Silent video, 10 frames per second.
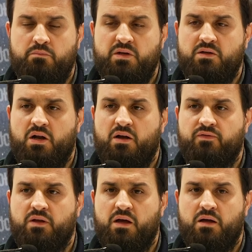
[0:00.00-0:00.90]
Bir
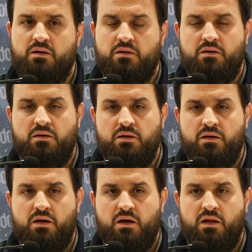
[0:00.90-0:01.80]
tarafta
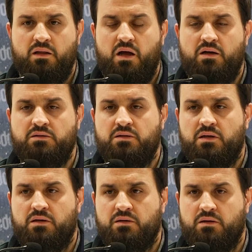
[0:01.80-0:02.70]
Allah'ın
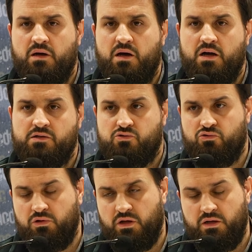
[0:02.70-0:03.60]
has
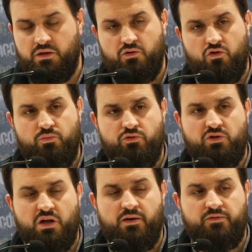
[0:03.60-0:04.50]
kulları, öbür
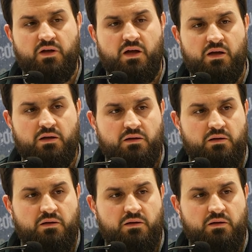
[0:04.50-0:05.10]
tarafta